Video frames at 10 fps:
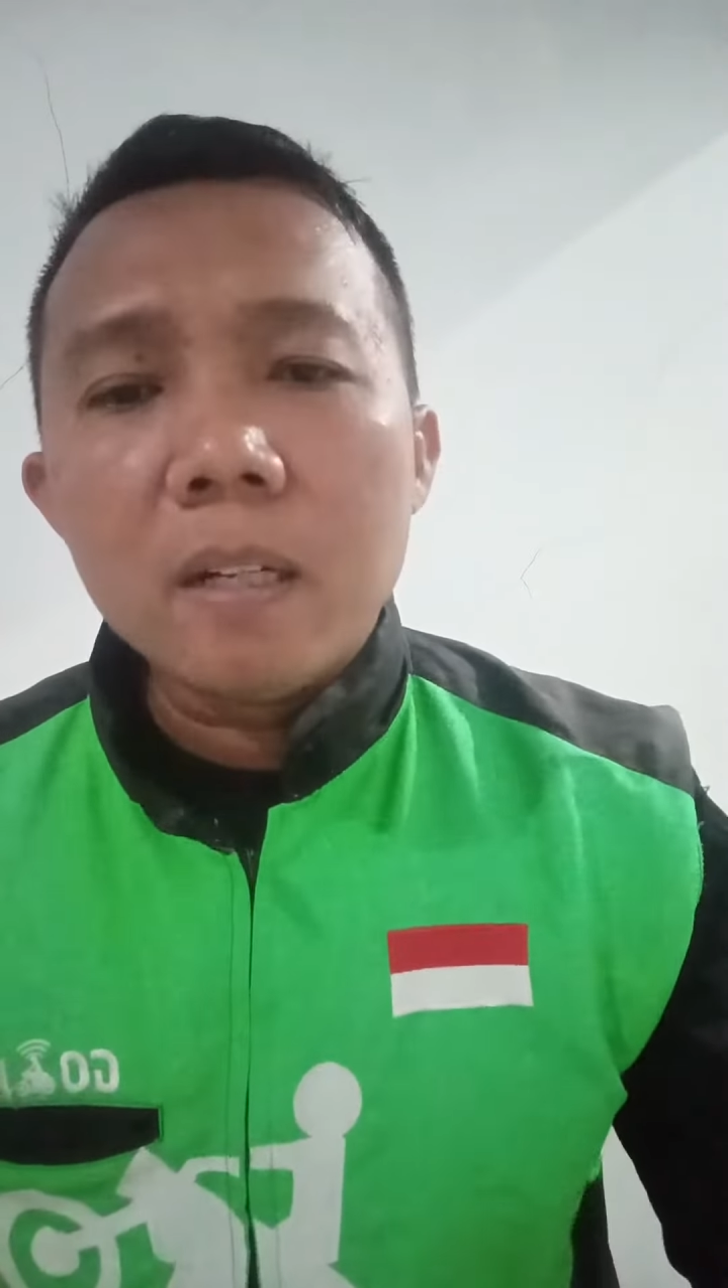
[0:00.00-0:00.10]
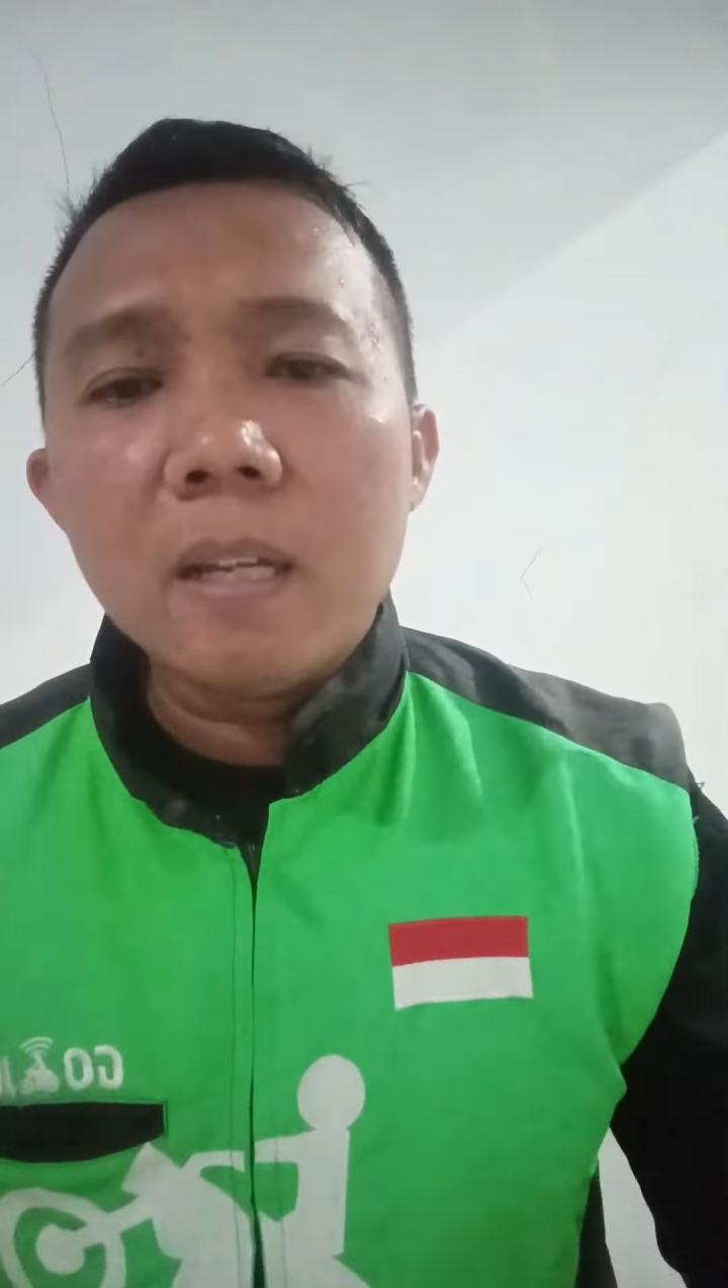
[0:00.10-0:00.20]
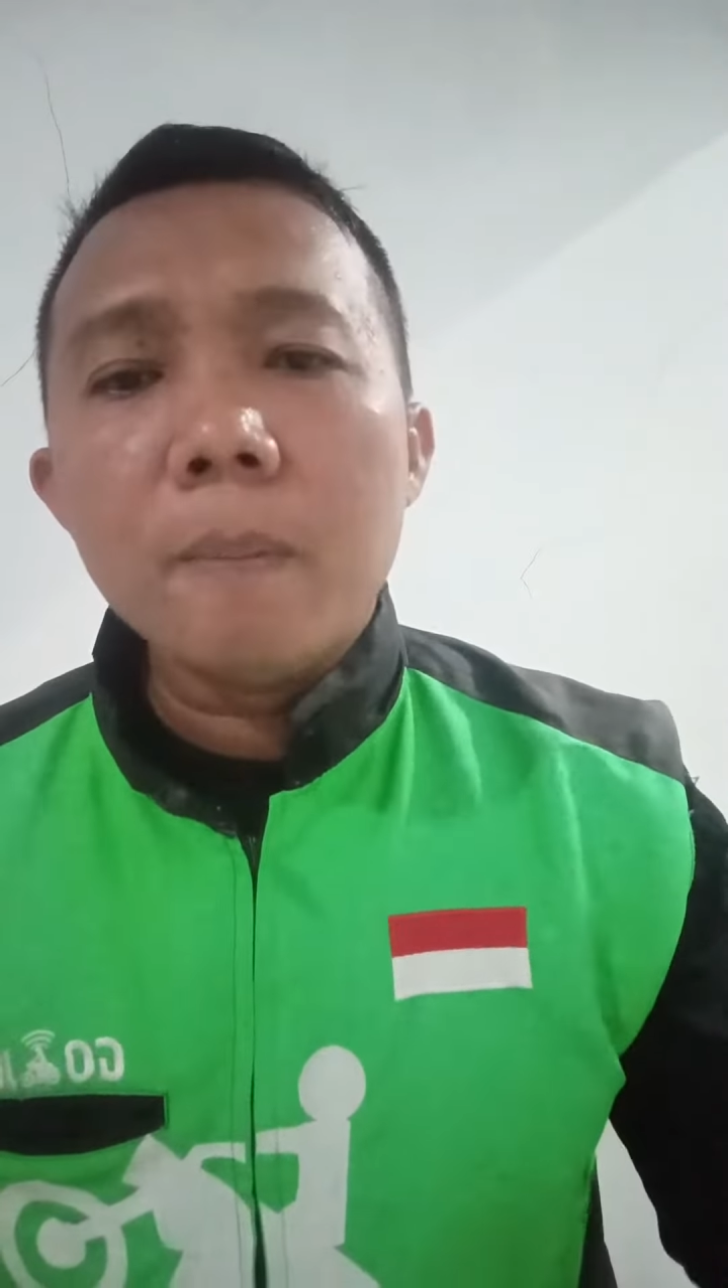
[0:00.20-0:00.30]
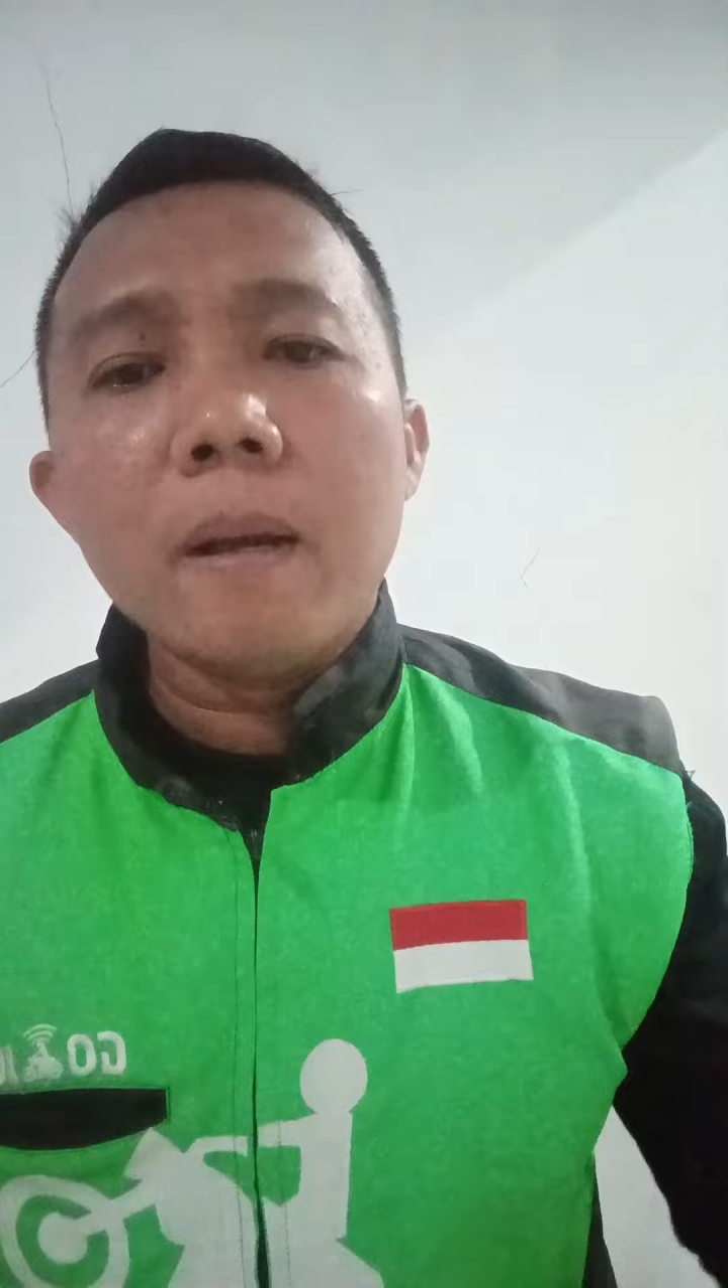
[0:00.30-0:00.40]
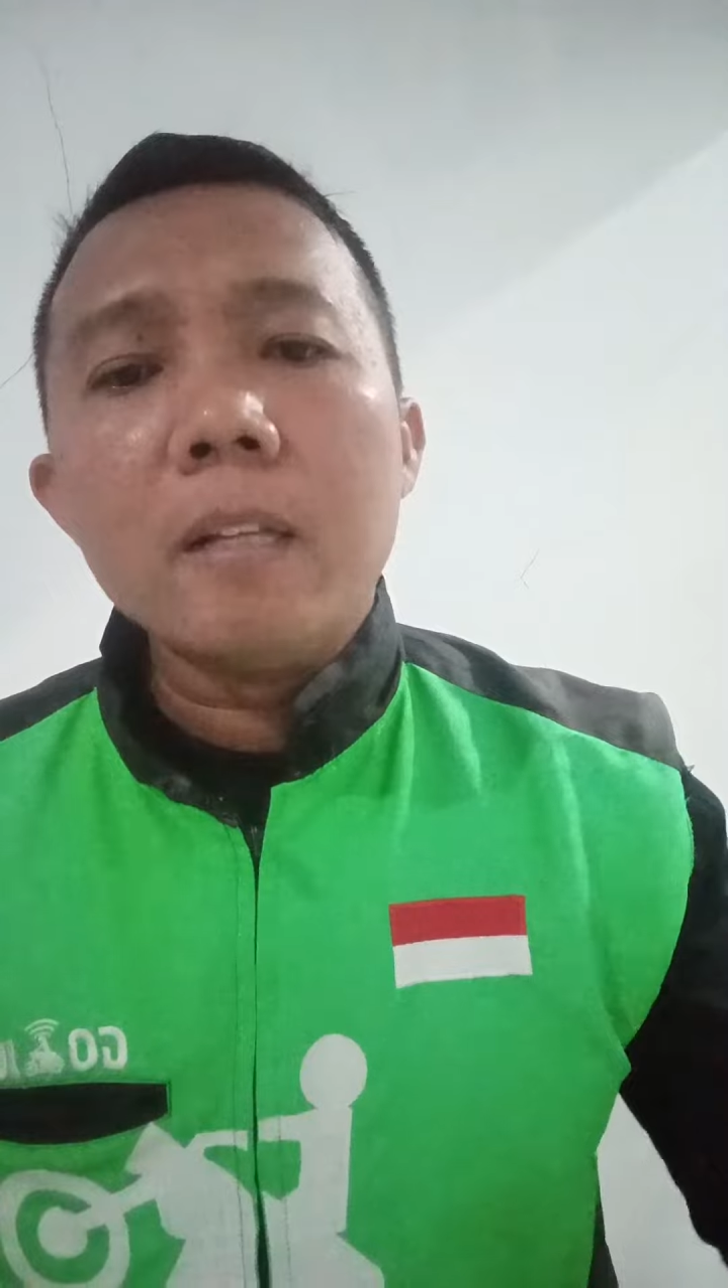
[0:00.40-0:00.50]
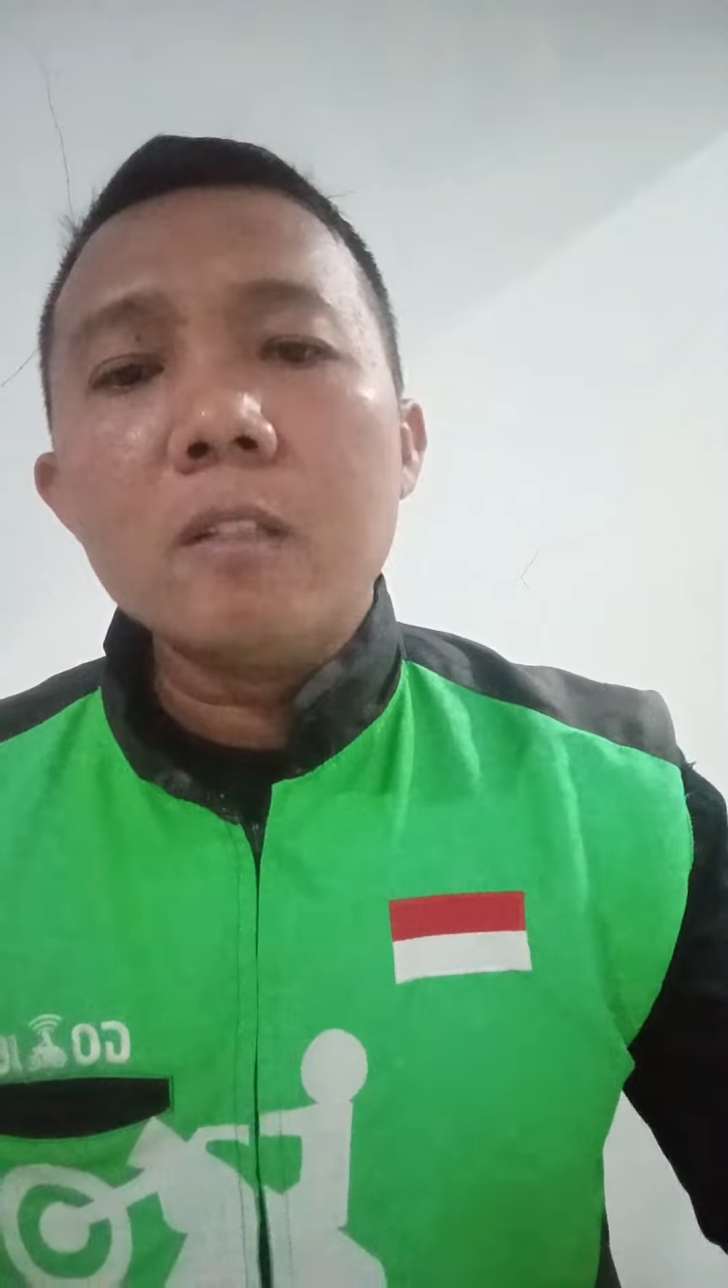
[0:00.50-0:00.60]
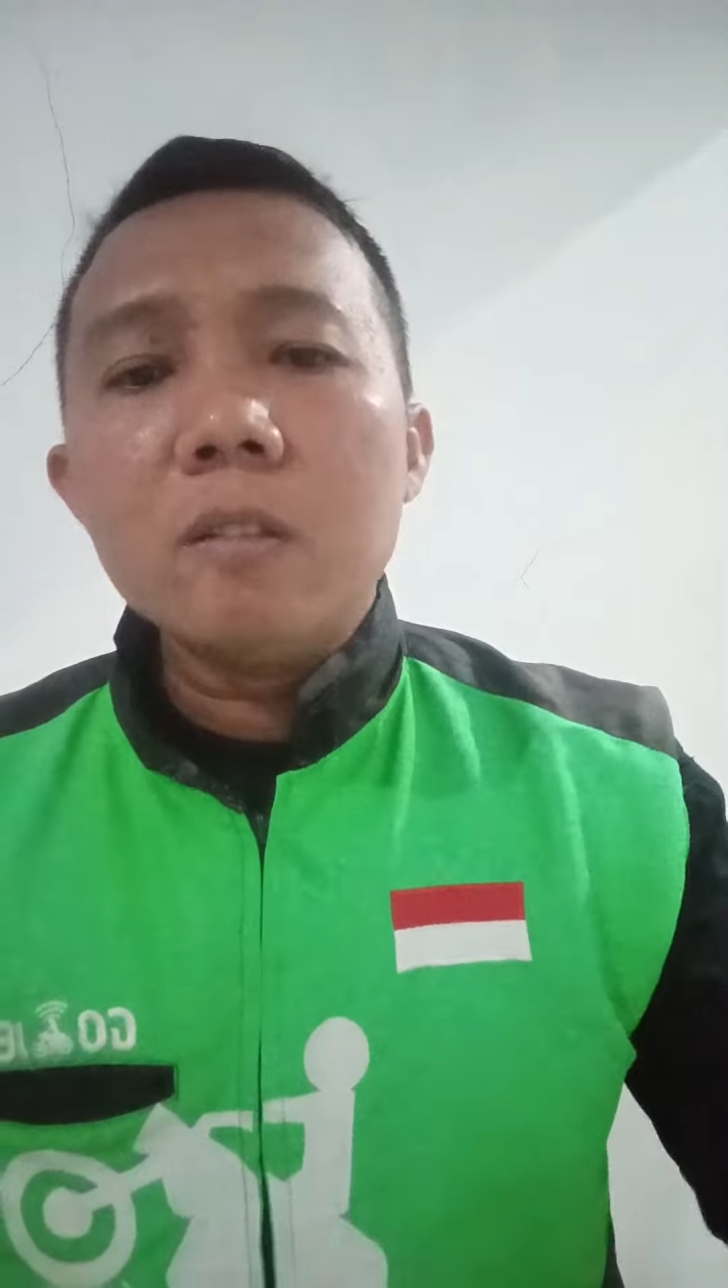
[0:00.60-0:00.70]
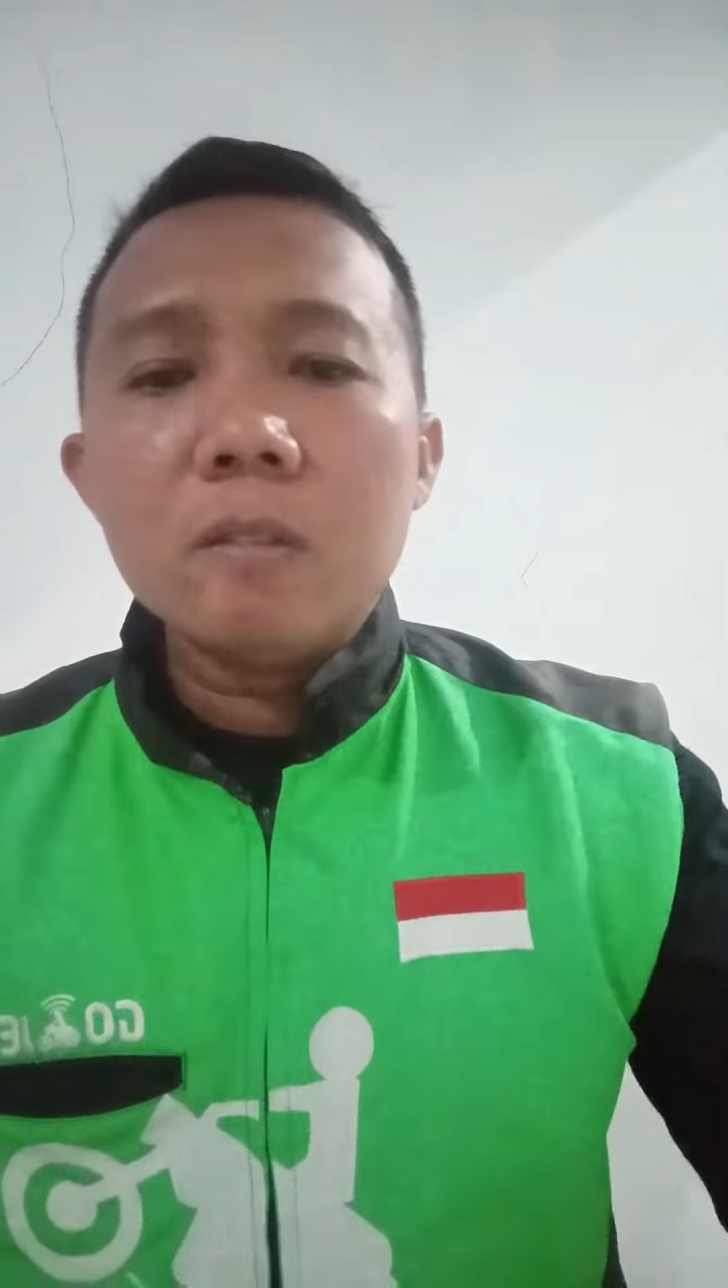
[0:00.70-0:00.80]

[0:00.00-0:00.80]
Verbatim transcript: dia main